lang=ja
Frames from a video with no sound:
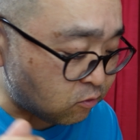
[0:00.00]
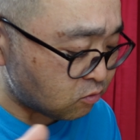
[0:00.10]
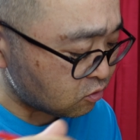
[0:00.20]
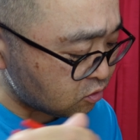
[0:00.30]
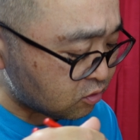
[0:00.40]

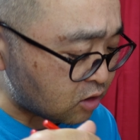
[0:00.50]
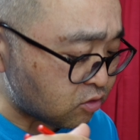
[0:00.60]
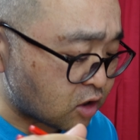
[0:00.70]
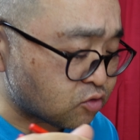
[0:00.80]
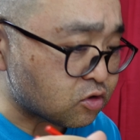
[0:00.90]
この動画の
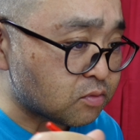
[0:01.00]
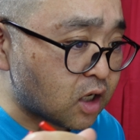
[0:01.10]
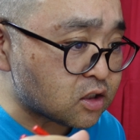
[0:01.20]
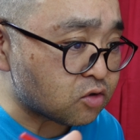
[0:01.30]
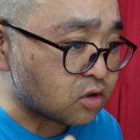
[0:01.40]
時はそうでも
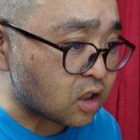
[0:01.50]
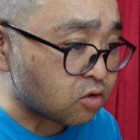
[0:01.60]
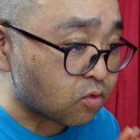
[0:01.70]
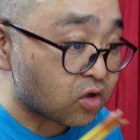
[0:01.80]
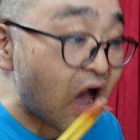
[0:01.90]
なかった時だ
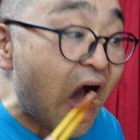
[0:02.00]
と思う。